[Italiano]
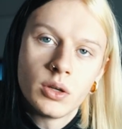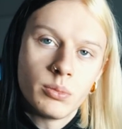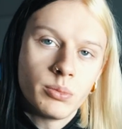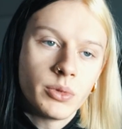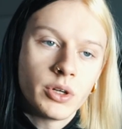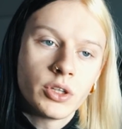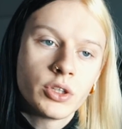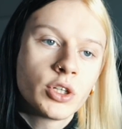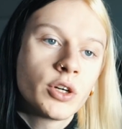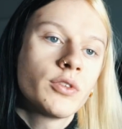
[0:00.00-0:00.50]

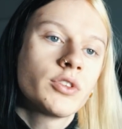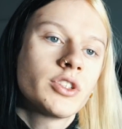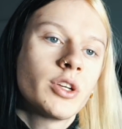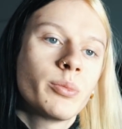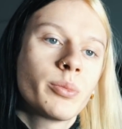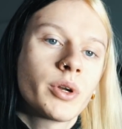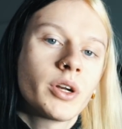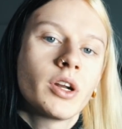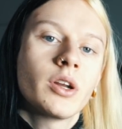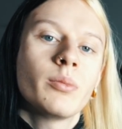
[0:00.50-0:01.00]
mi ritrovo
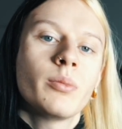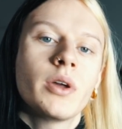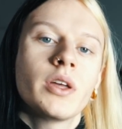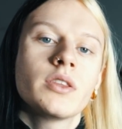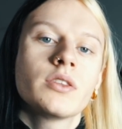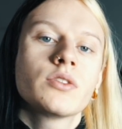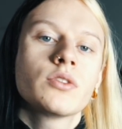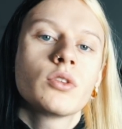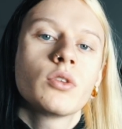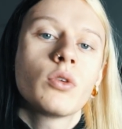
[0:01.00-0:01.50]
sempre nel
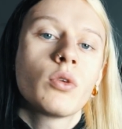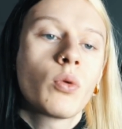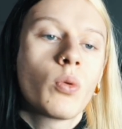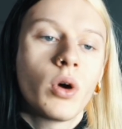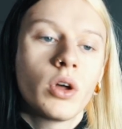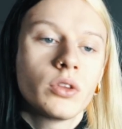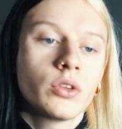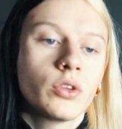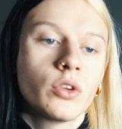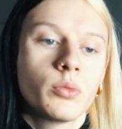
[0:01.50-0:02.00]
mezzo
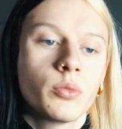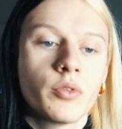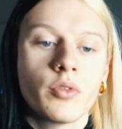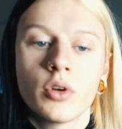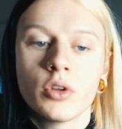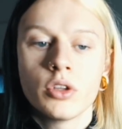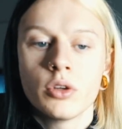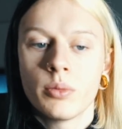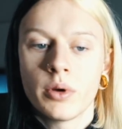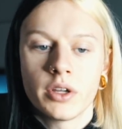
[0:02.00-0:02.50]
quando non mi
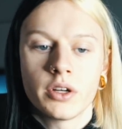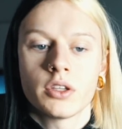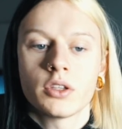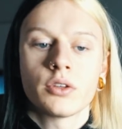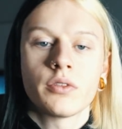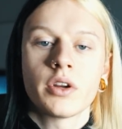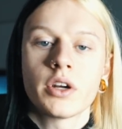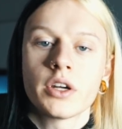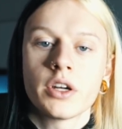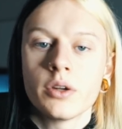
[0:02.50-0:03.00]
voglio mai
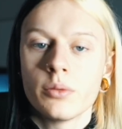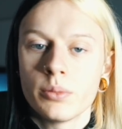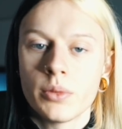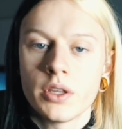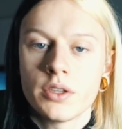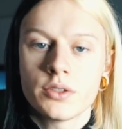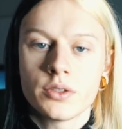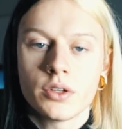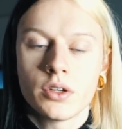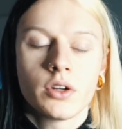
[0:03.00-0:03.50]
ritrovare nel
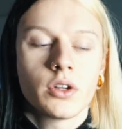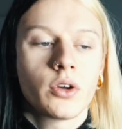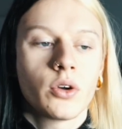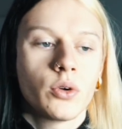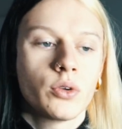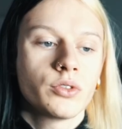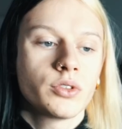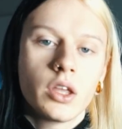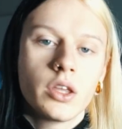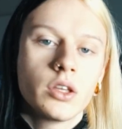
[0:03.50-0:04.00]
mezzo nelle
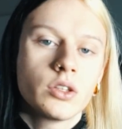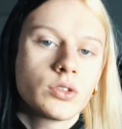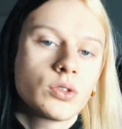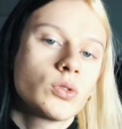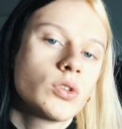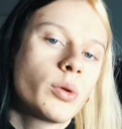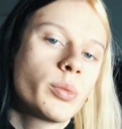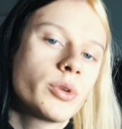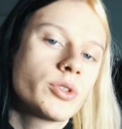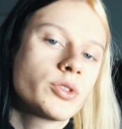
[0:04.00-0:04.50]
cose. Io
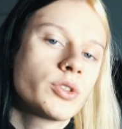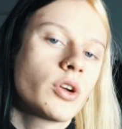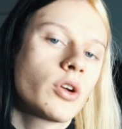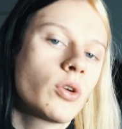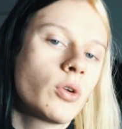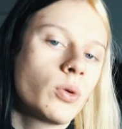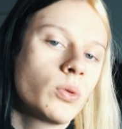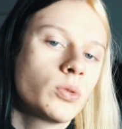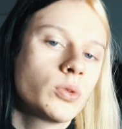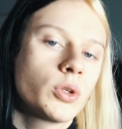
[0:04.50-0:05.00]
sono una persona
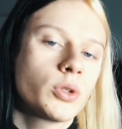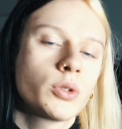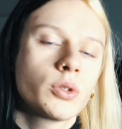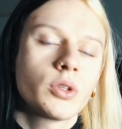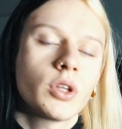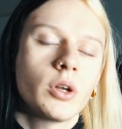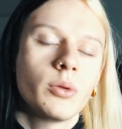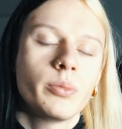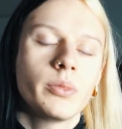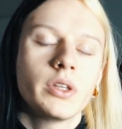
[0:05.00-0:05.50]
contro
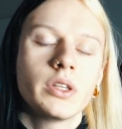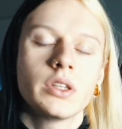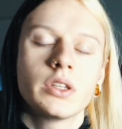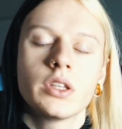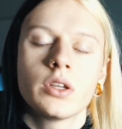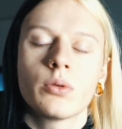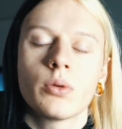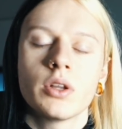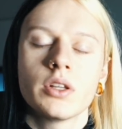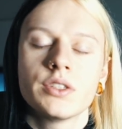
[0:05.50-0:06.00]

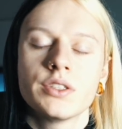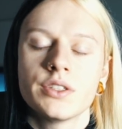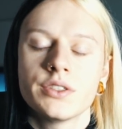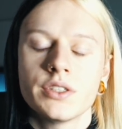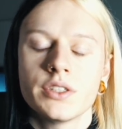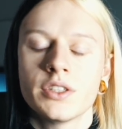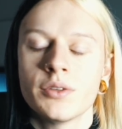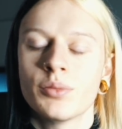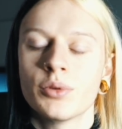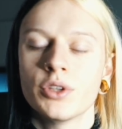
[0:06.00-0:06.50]
totalmente
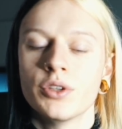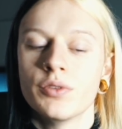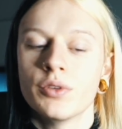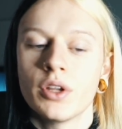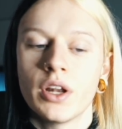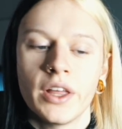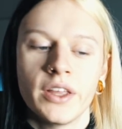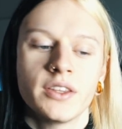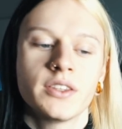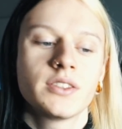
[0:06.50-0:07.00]
qualsiasi tipo di
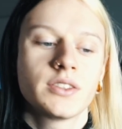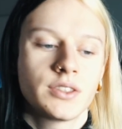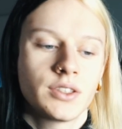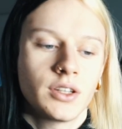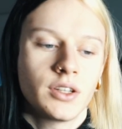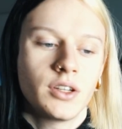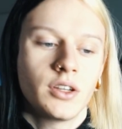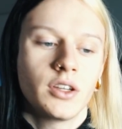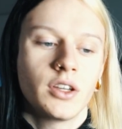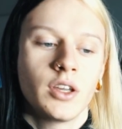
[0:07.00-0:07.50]

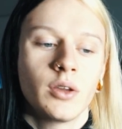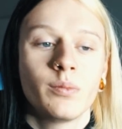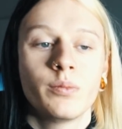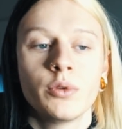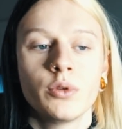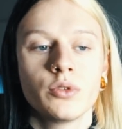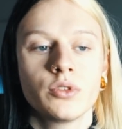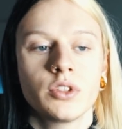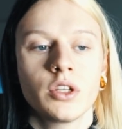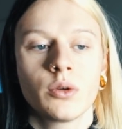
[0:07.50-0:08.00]
violenza e
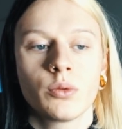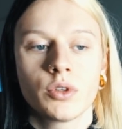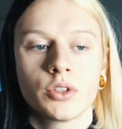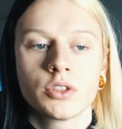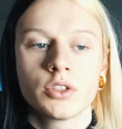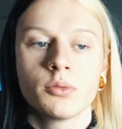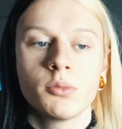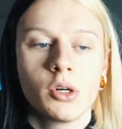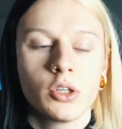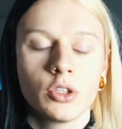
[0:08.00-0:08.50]
più sei in
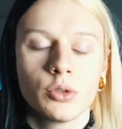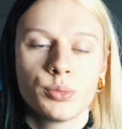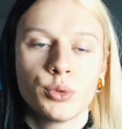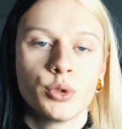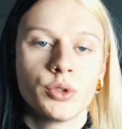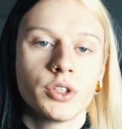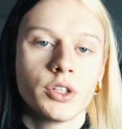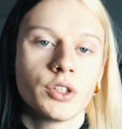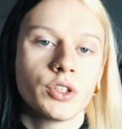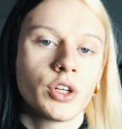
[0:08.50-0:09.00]
questo modo
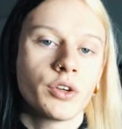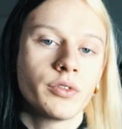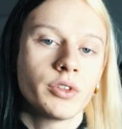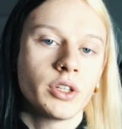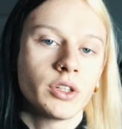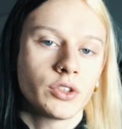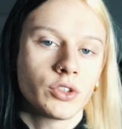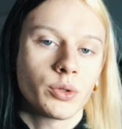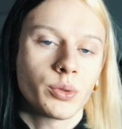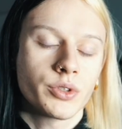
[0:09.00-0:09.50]
più ti ritrovi
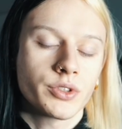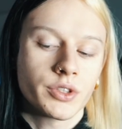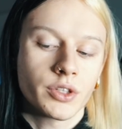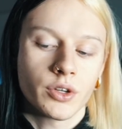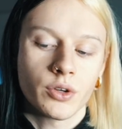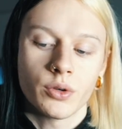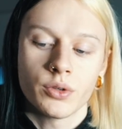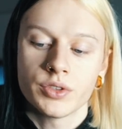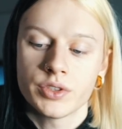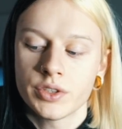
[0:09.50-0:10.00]
dentro queste
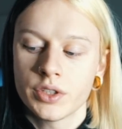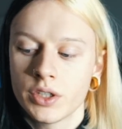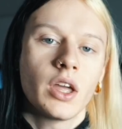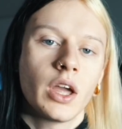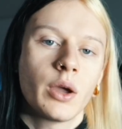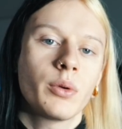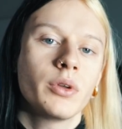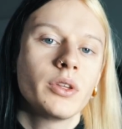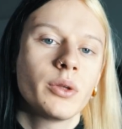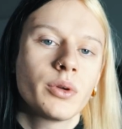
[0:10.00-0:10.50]
cose.
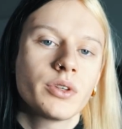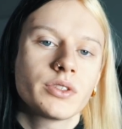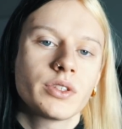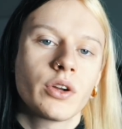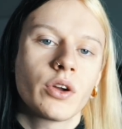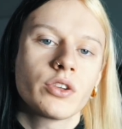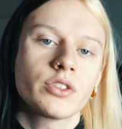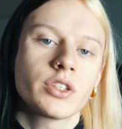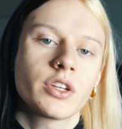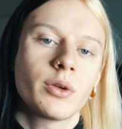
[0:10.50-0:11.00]
E quindi questa è
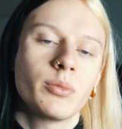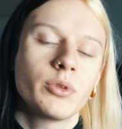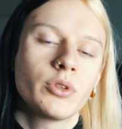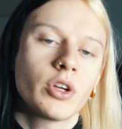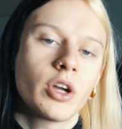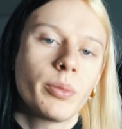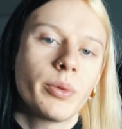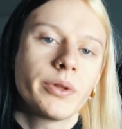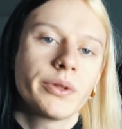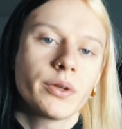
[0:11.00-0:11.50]
una cosa che mi
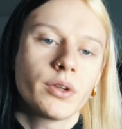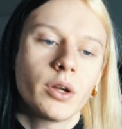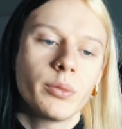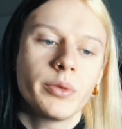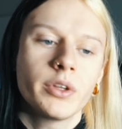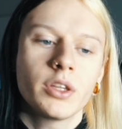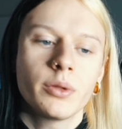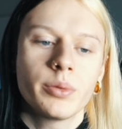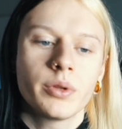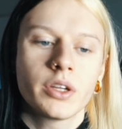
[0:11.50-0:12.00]
tocca
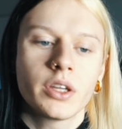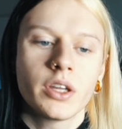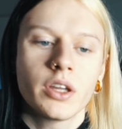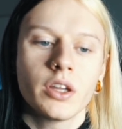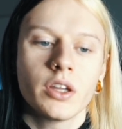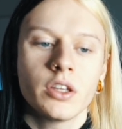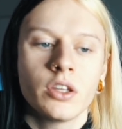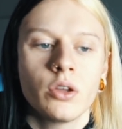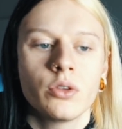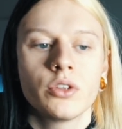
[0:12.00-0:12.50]
particolarmente perché
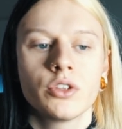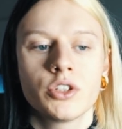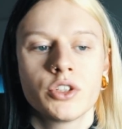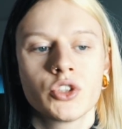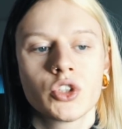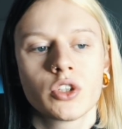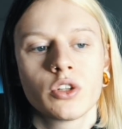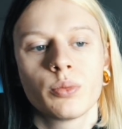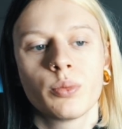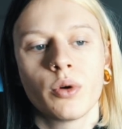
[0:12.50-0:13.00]
io ho
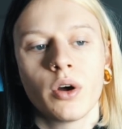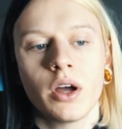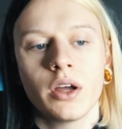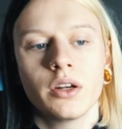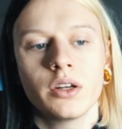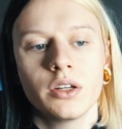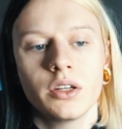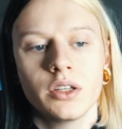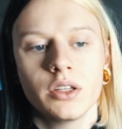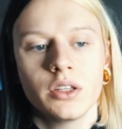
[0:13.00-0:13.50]
deciso dopo
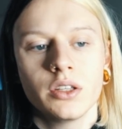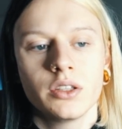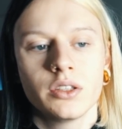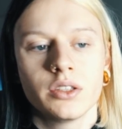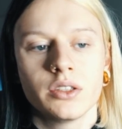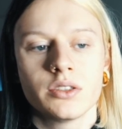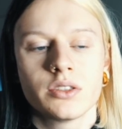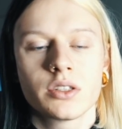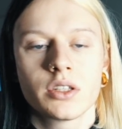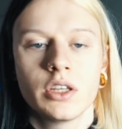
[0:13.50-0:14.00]
anni
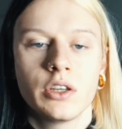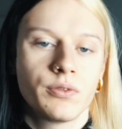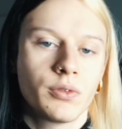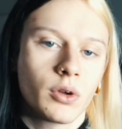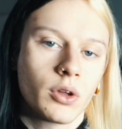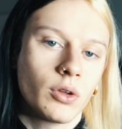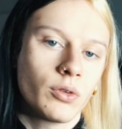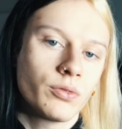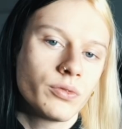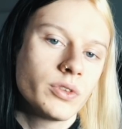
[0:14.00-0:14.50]
di schifo
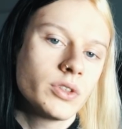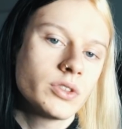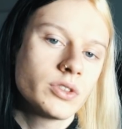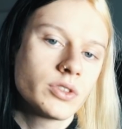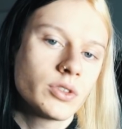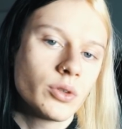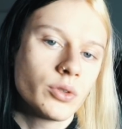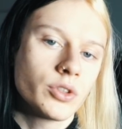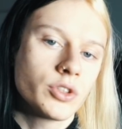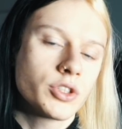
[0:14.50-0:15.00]
che ho
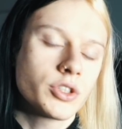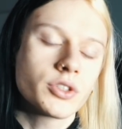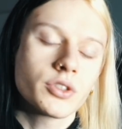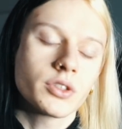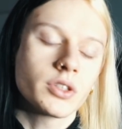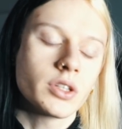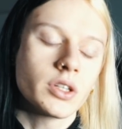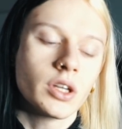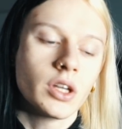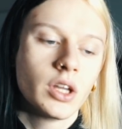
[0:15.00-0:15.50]
visto, ho deciso
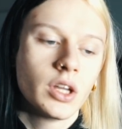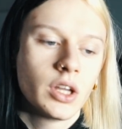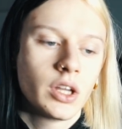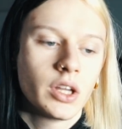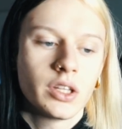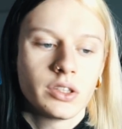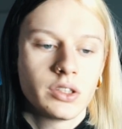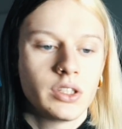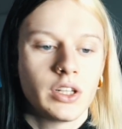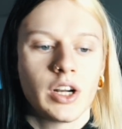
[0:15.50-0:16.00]
di
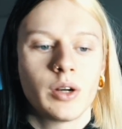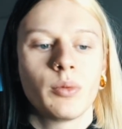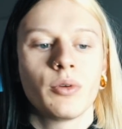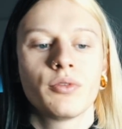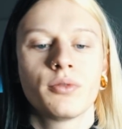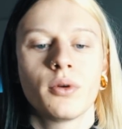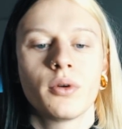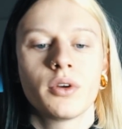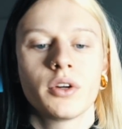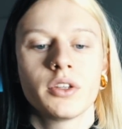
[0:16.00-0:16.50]
tirarmi
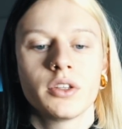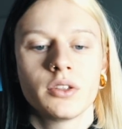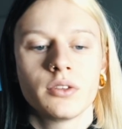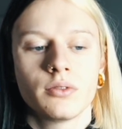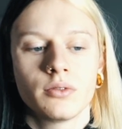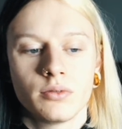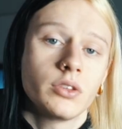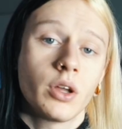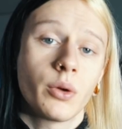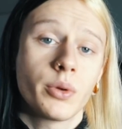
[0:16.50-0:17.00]
fuori
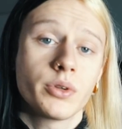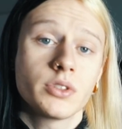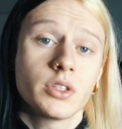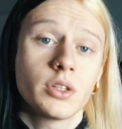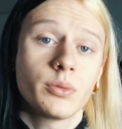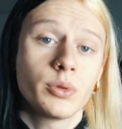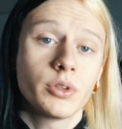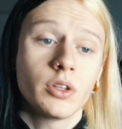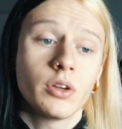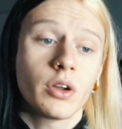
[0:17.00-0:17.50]
da questo
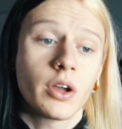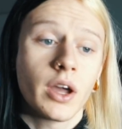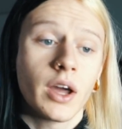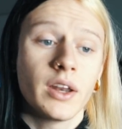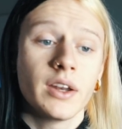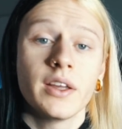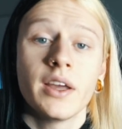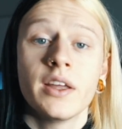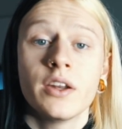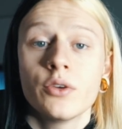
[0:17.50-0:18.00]
tipo di
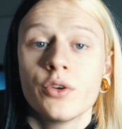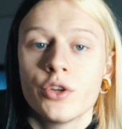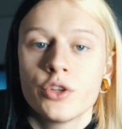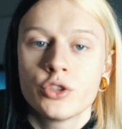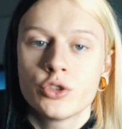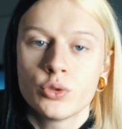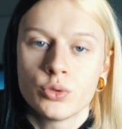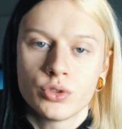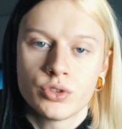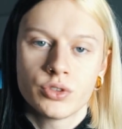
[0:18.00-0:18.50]
locali e non è
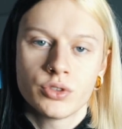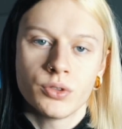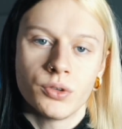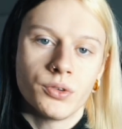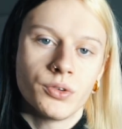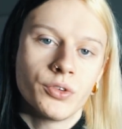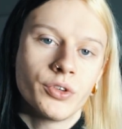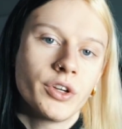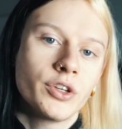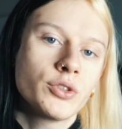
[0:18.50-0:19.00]

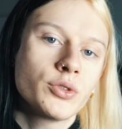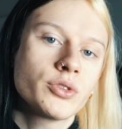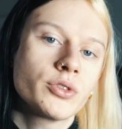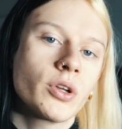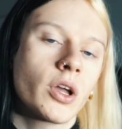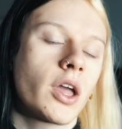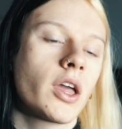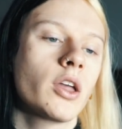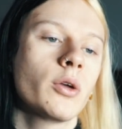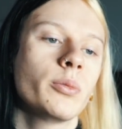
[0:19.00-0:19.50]
giusto, non è giusto
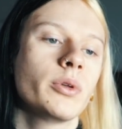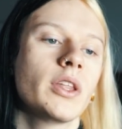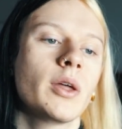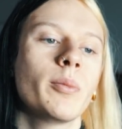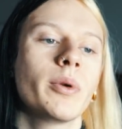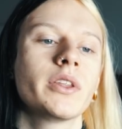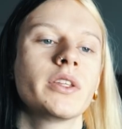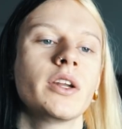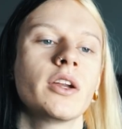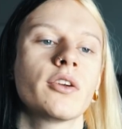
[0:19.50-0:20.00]
che io mi
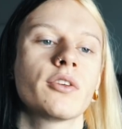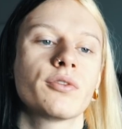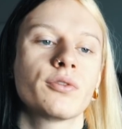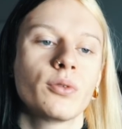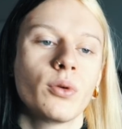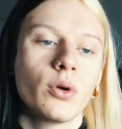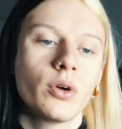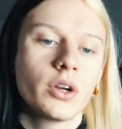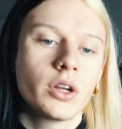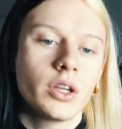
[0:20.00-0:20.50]
debba tirar
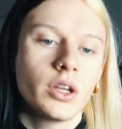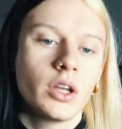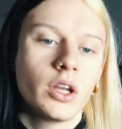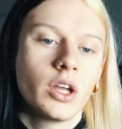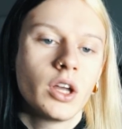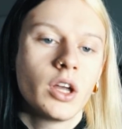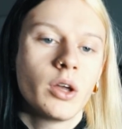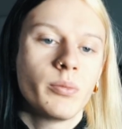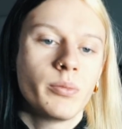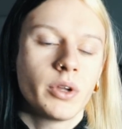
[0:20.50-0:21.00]
fuori
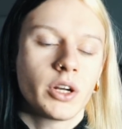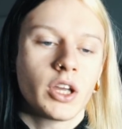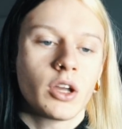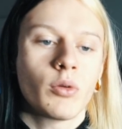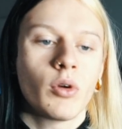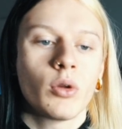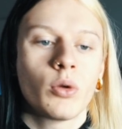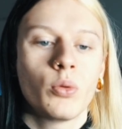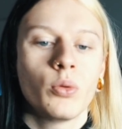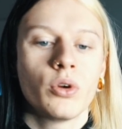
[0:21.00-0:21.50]
perché
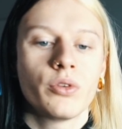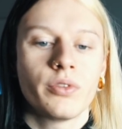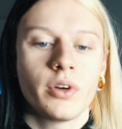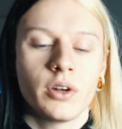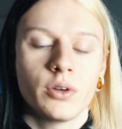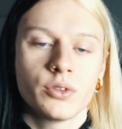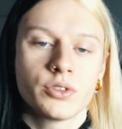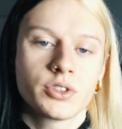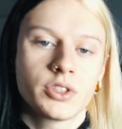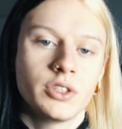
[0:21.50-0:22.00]
qualcuno fa
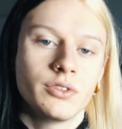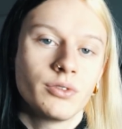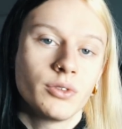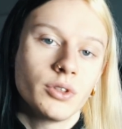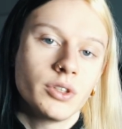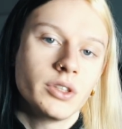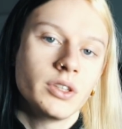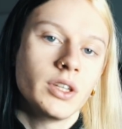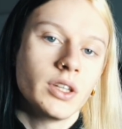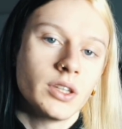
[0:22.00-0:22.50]
lo schifo
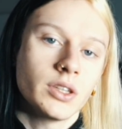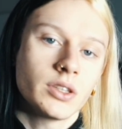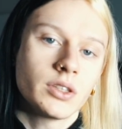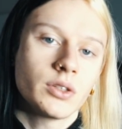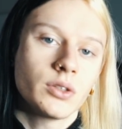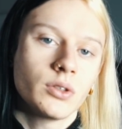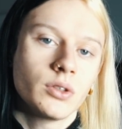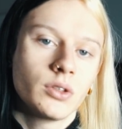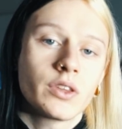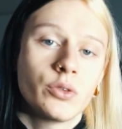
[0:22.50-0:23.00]
lì
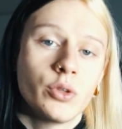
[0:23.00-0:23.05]
dentro.